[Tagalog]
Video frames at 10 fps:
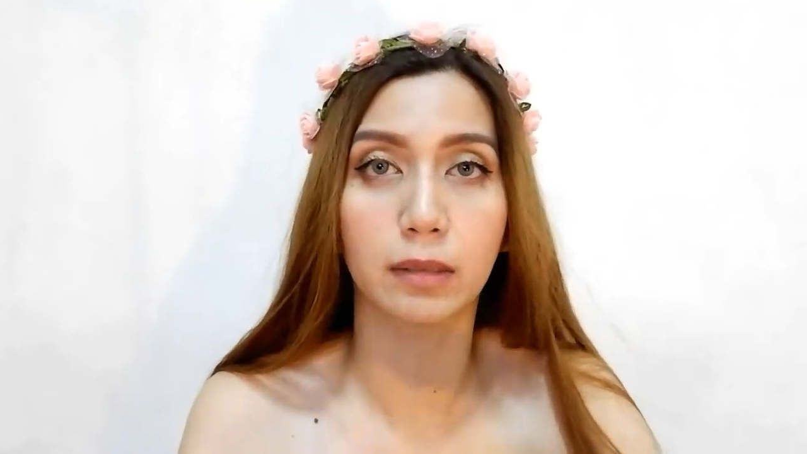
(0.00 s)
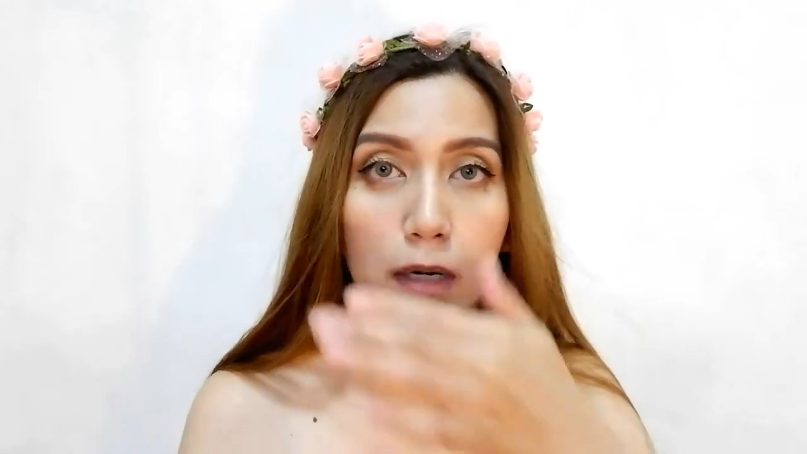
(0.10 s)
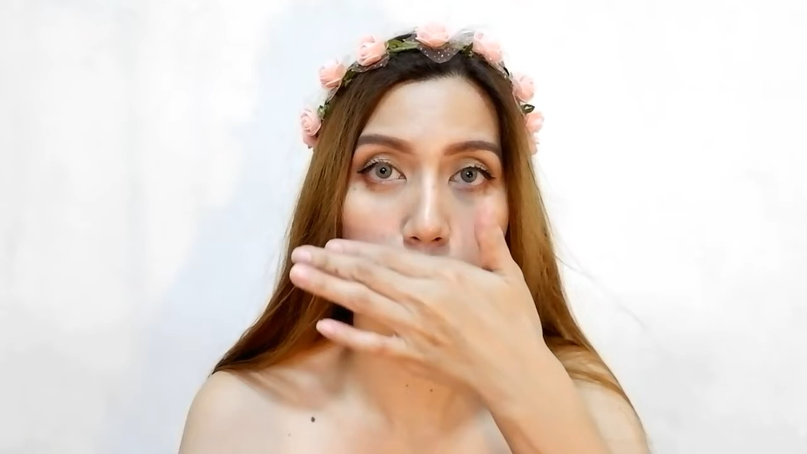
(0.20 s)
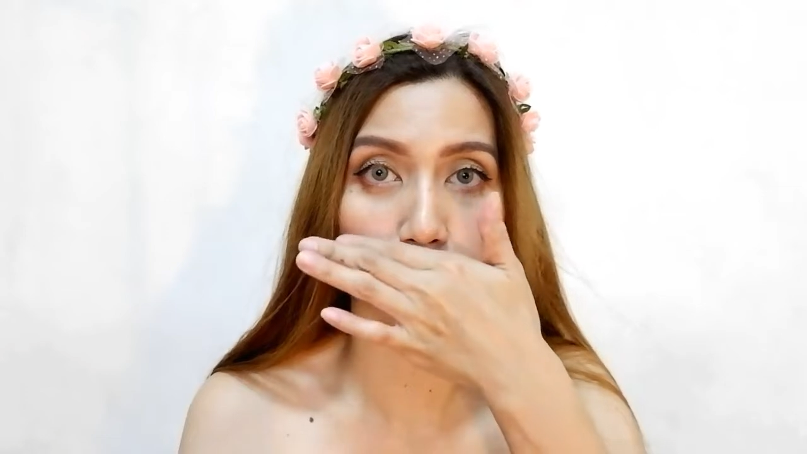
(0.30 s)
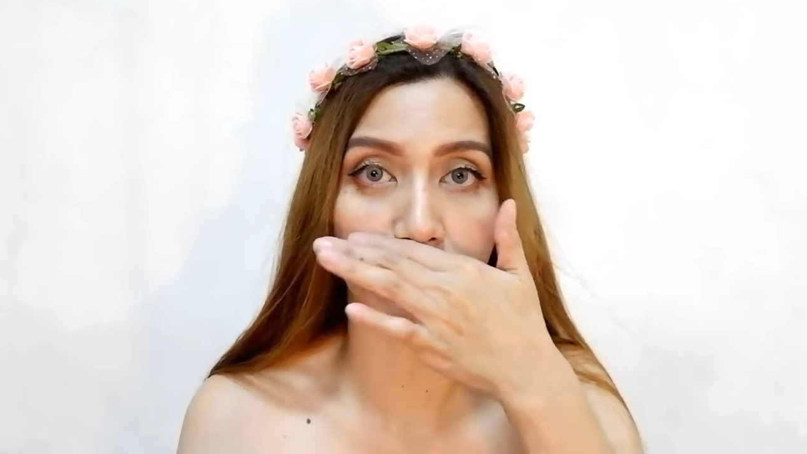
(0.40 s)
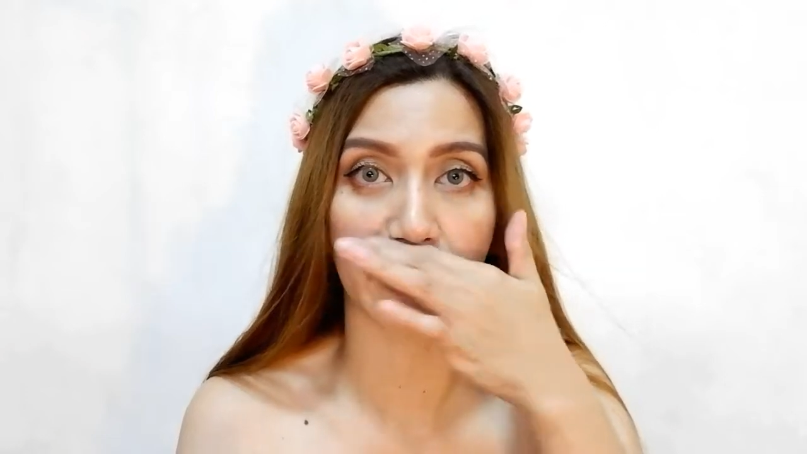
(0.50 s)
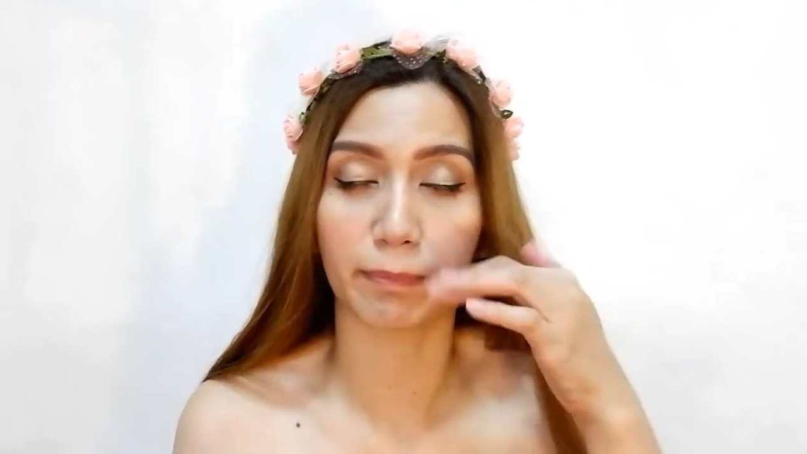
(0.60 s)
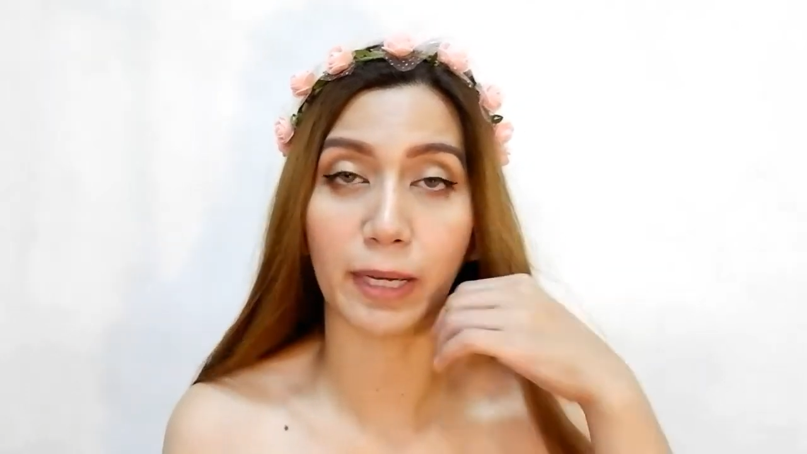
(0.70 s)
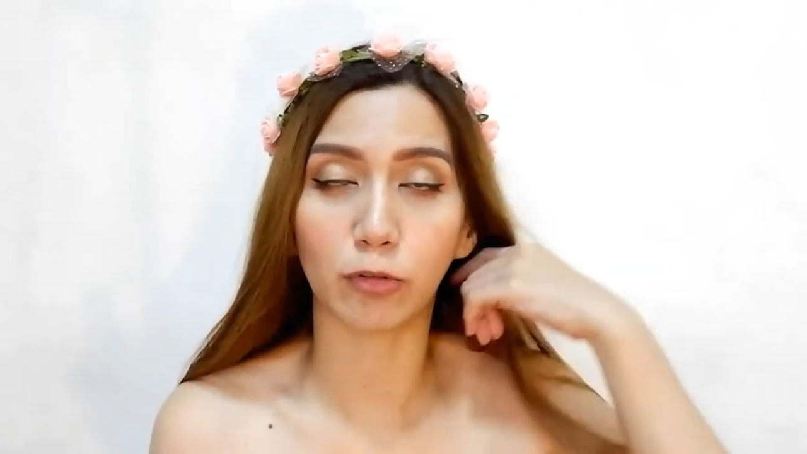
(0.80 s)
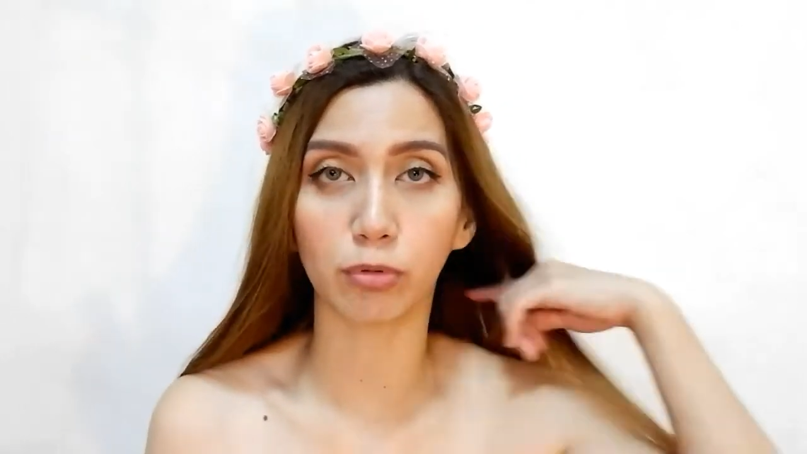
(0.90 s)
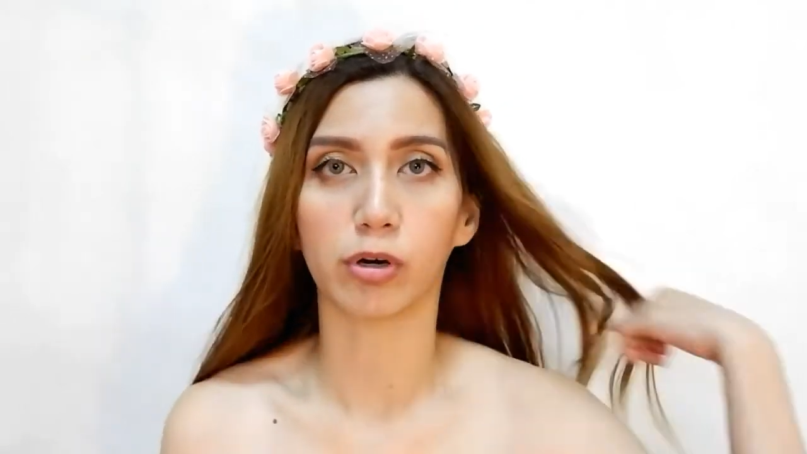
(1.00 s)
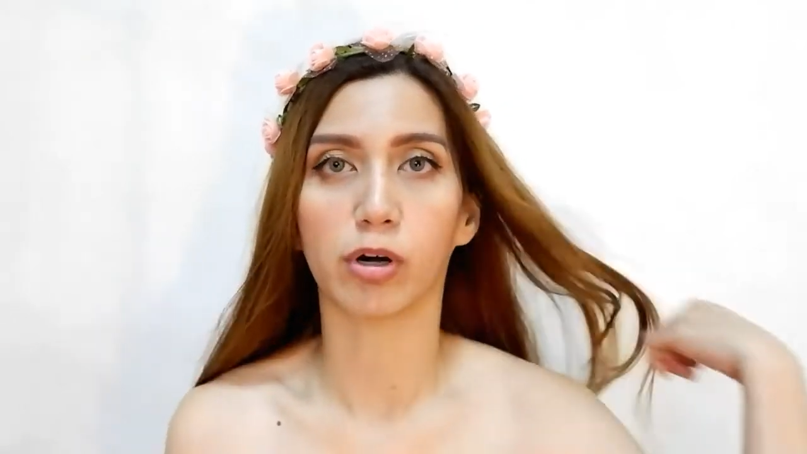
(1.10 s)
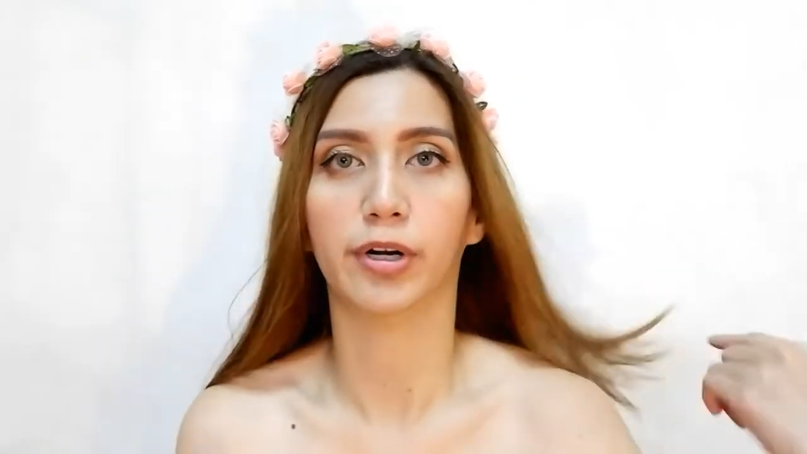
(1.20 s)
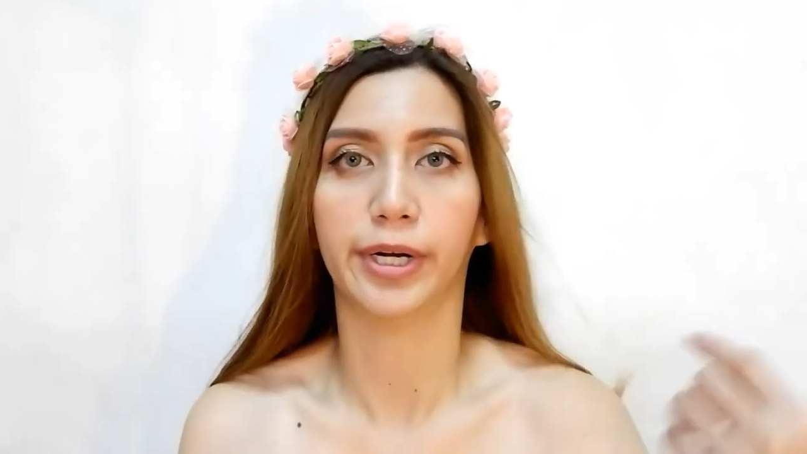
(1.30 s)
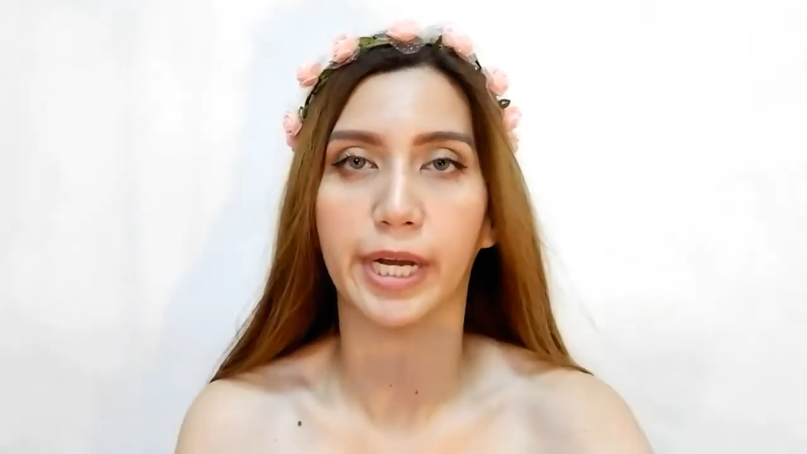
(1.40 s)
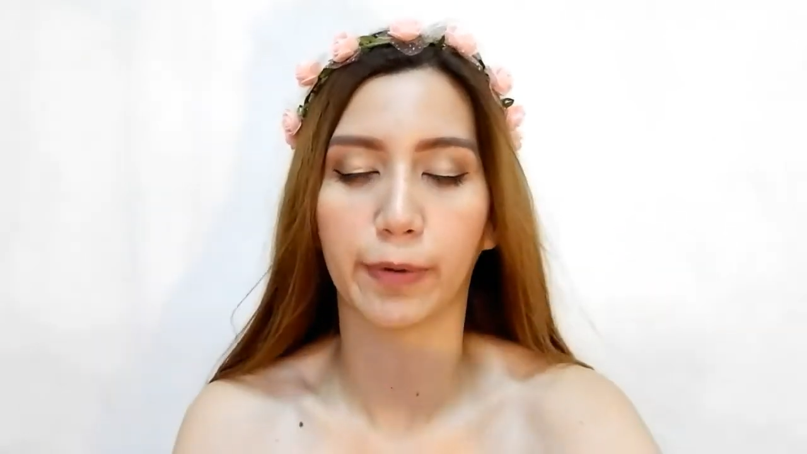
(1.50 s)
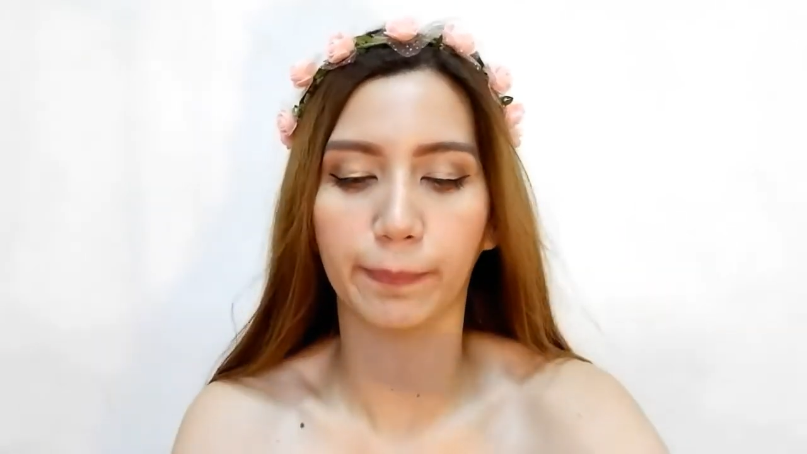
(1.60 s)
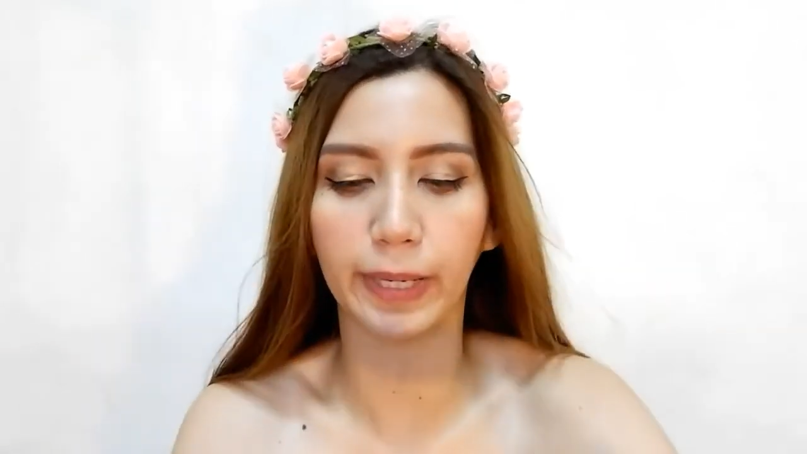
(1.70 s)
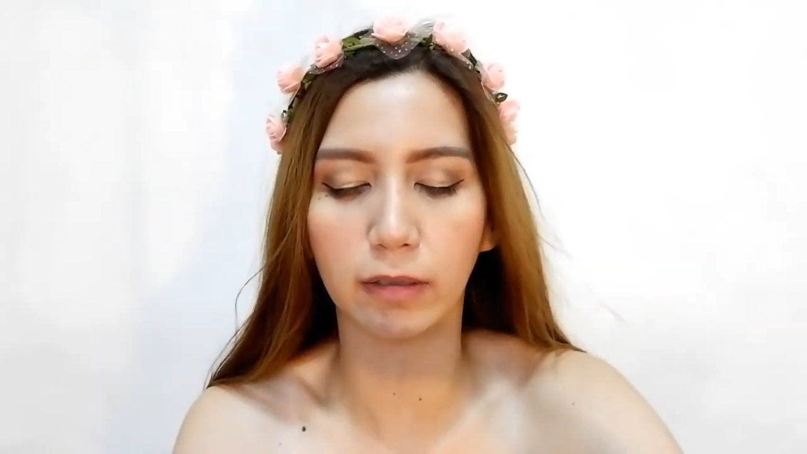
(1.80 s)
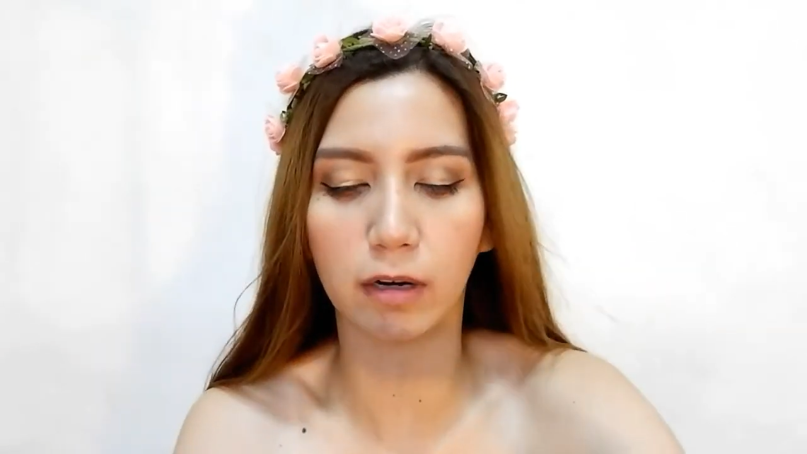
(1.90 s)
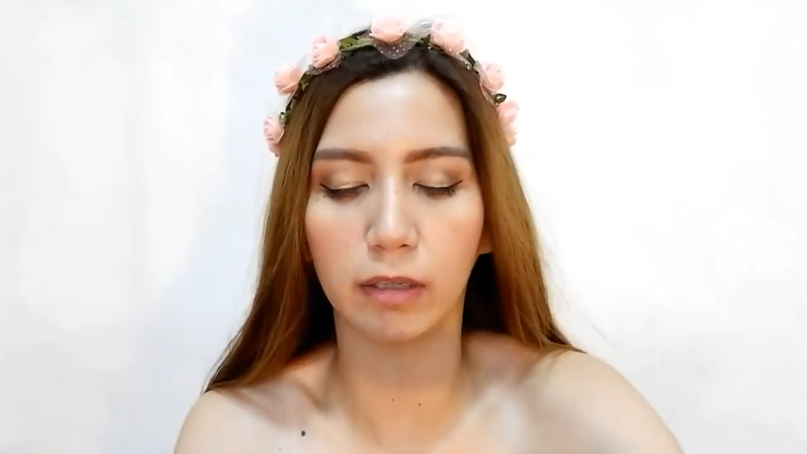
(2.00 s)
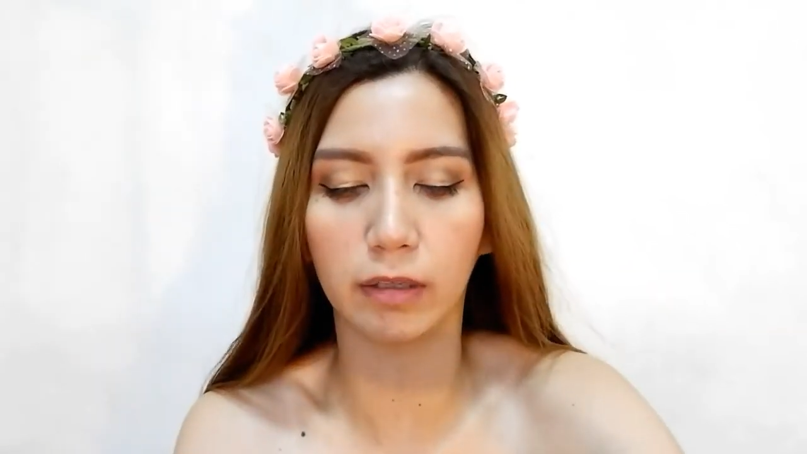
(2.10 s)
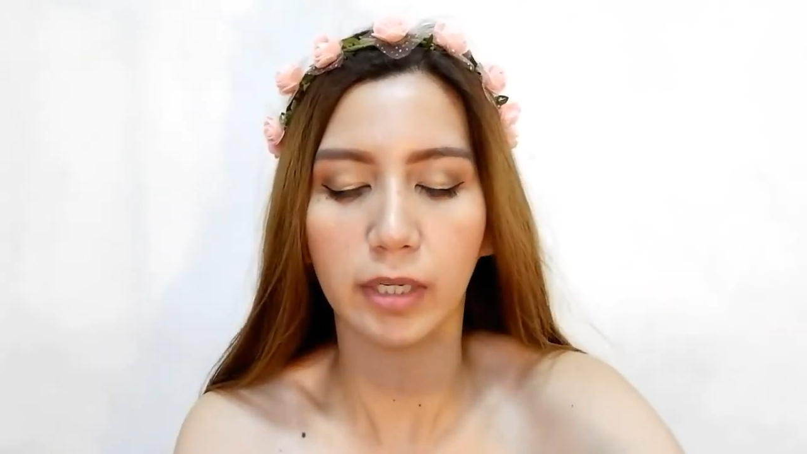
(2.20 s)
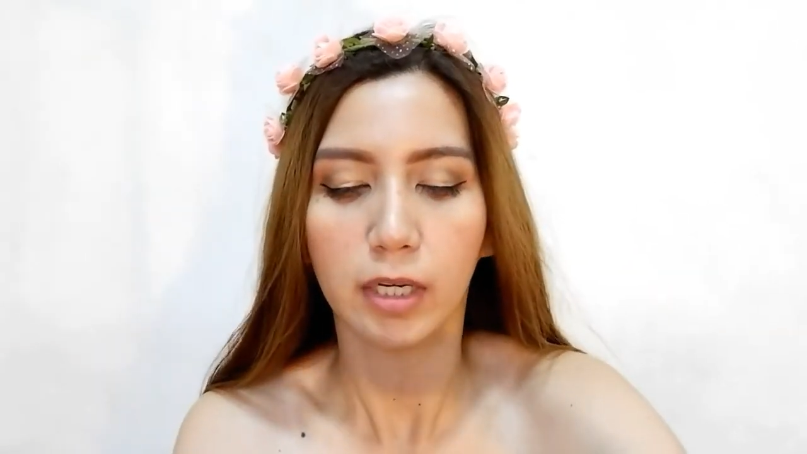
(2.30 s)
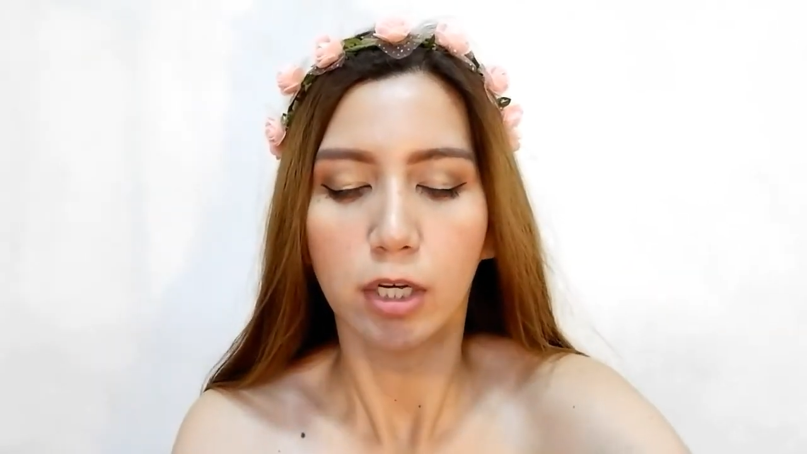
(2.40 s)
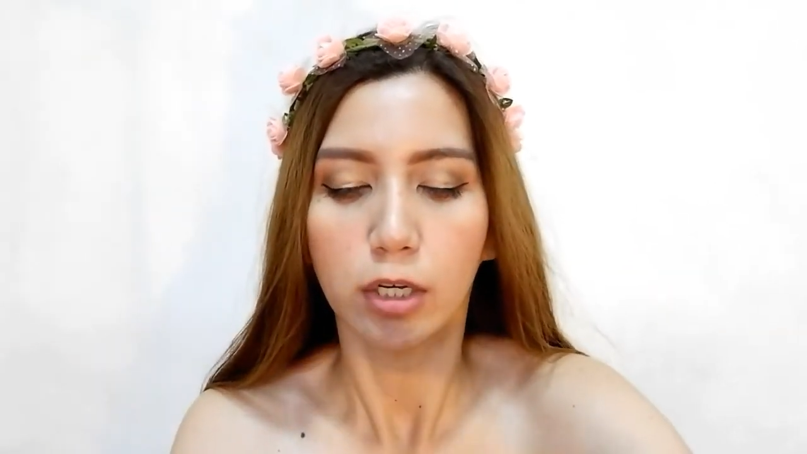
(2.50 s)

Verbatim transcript: uh, something, pink tone color niya, or pink color.